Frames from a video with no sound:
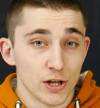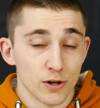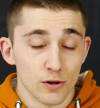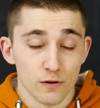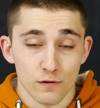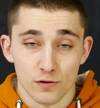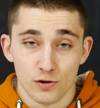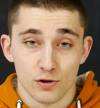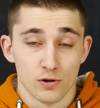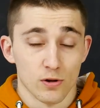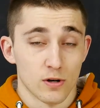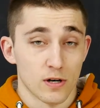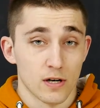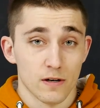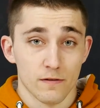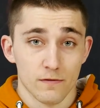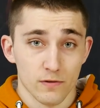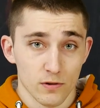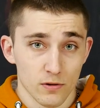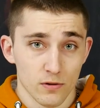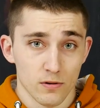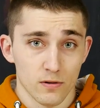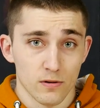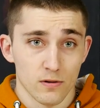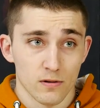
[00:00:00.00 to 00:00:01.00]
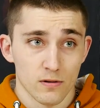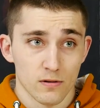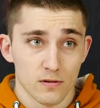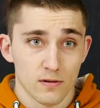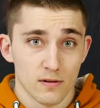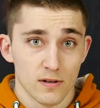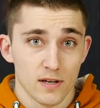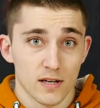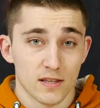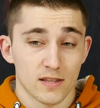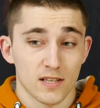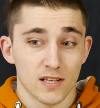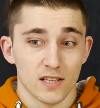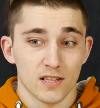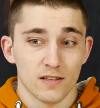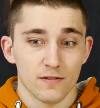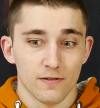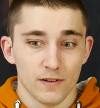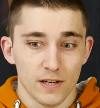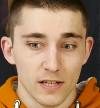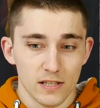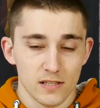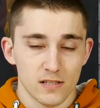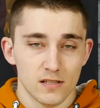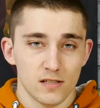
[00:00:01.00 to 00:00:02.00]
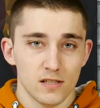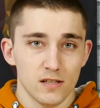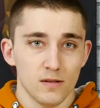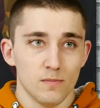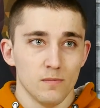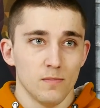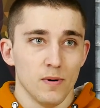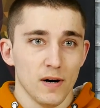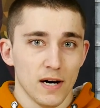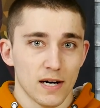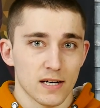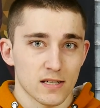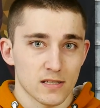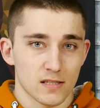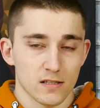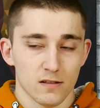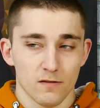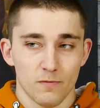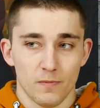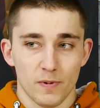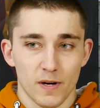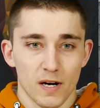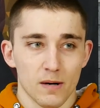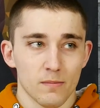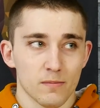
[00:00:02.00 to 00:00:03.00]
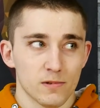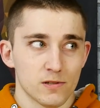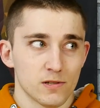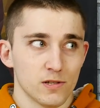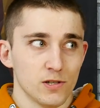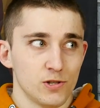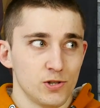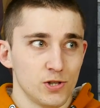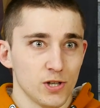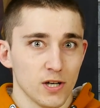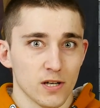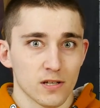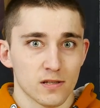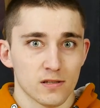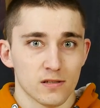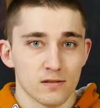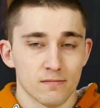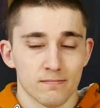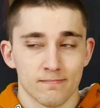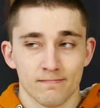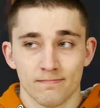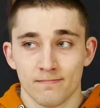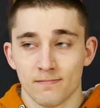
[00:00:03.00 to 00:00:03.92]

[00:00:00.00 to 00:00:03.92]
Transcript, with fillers: но все равно это 200 баксов прямо сейчас.